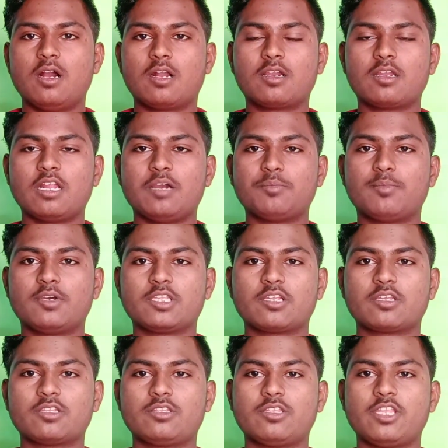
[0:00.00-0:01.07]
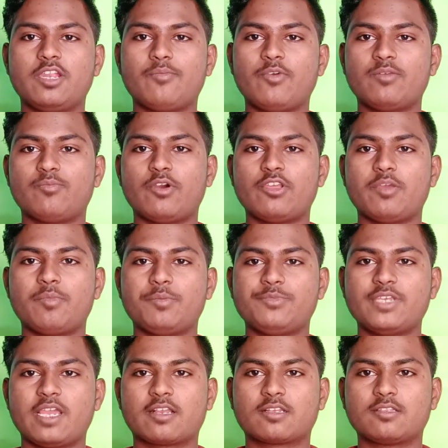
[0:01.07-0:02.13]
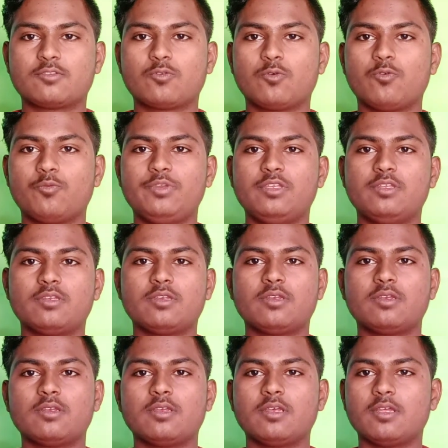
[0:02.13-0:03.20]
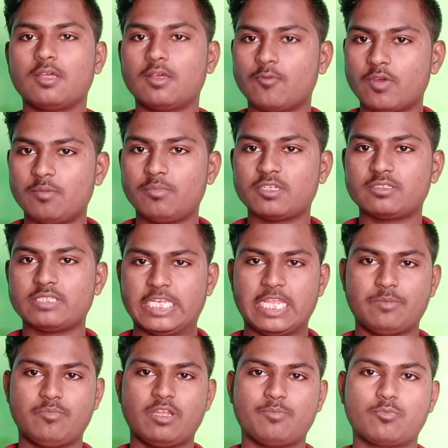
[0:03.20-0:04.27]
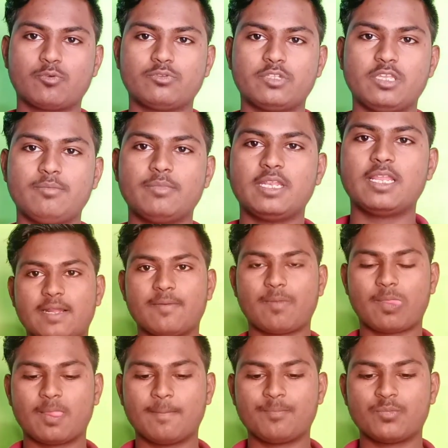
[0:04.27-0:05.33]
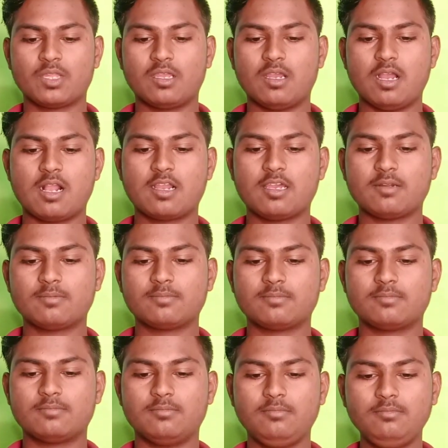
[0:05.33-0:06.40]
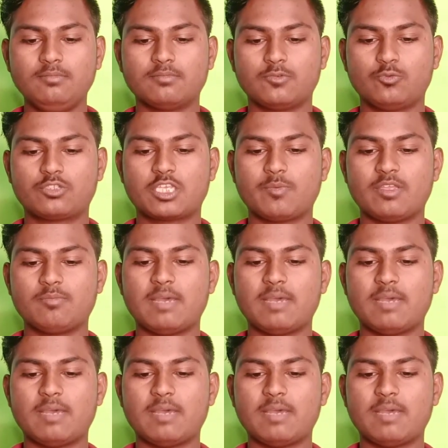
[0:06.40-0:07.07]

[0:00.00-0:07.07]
अगर आप बोलेंगे थ्री पॉइंट फाइव एम एम जैक तो वो भी वन प्लस नाइन में आपको नहीं मिलेंगे अगर उसके बाद